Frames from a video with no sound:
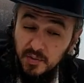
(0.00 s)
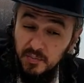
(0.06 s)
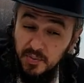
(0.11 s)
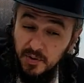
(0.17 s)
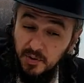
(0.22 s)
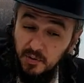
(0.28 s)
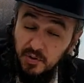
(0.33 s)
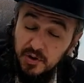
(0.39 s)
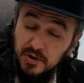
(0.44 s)

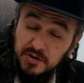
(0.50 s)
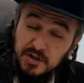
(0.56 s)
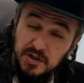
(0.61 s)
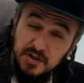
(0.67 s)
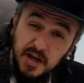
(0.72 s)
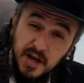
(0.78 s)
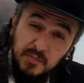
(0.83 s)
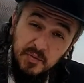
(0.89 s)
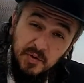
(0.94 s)
приходит,
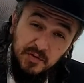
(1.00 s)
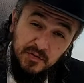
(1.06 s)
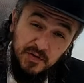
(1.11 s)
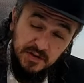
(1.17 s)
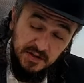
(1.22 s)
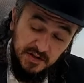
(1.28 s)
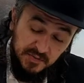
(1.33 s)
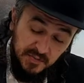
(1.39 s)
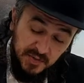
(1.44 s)
не дай Бог, в
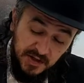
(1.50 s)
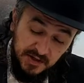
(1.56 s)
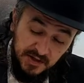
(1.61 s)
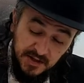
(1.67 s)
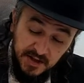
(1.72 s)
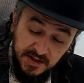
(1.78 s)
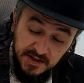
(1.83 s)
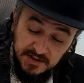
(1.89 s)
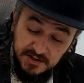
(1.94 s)
этот
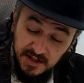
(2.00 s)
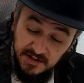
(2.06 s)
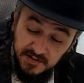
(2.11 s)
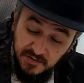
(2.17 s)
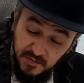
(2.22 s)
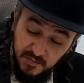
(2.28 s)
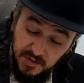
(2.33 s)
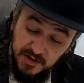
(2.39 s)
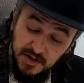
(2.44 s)
мир. Из-за
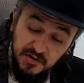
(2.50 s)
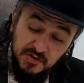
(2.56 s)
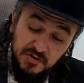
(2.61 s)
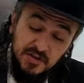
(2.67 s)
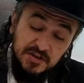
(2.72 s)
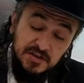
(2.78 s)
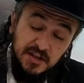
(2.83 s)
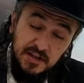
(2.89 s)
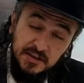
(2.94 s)
этого мы
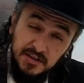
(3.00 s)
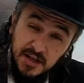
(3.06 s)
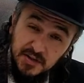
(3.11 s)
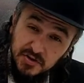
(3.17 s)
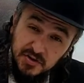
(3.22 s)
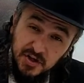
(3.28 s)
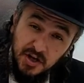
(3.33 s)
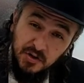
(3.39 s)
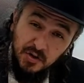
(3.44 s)
должны
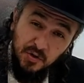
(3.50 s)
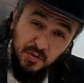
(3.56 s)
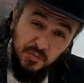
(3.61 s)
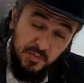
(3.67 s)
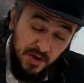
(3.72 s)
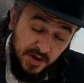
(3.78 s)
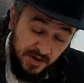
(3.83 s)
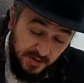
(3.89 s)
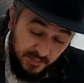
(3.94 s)
сказать
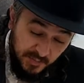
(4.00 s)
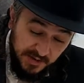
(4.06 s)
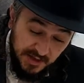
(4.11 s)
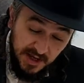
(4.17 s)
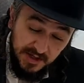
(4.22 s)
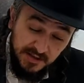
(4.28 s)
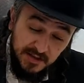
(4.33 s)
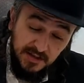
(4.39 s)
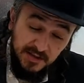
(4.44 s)
шалом, мы
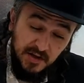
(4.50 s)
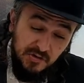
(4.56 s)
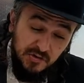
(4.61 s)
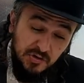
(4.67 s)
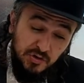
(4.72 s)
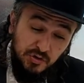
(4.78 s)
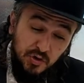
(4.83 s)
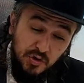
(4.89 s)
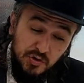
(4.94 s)
на это
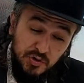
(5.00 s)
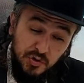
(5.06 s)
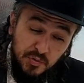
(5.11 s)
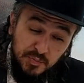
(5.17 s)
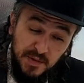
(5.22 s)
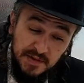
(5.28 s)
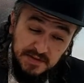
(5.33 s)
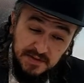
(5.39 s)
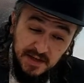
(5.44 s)
должны
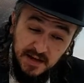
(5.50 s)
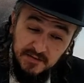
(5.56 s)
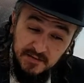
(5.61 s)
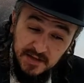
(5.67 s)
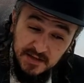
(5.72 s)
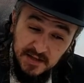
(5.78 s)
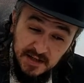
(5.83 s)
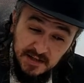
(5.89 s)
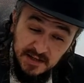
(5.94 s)
точку
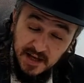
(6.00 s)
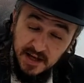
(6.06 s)
поставить, и